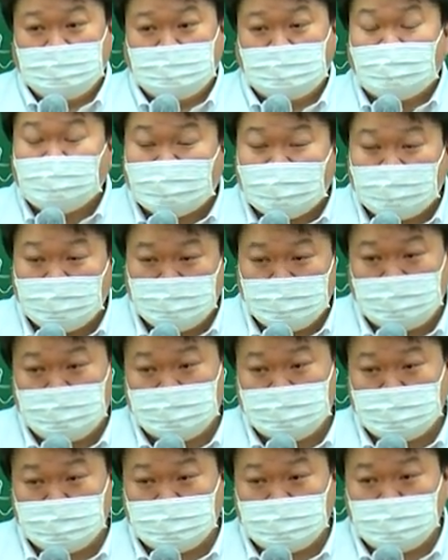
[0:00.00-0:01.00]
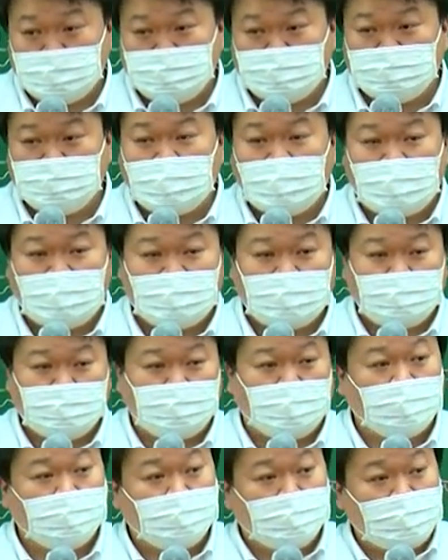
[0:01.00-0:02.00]
판사님들이 썼어.
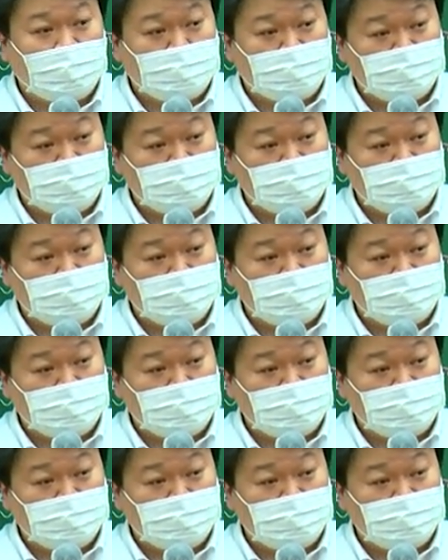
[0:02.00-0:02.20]
중앙법원에